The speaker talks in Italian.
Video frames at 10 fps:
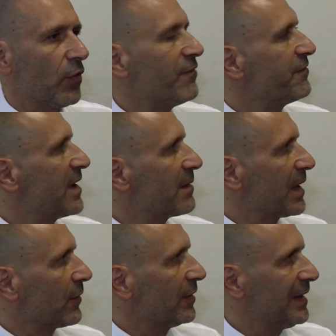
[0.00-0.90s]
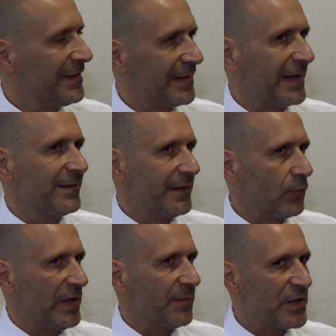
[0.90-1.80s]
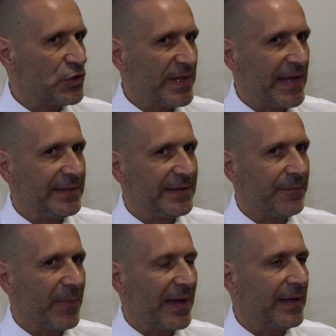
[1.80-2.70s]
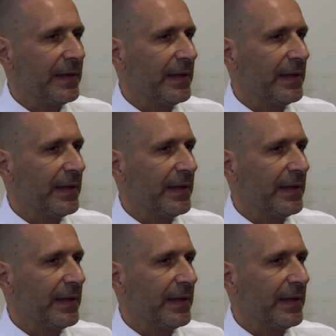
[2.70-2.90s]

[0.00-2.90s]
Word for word: confermano il trend di quelli precedenti, ma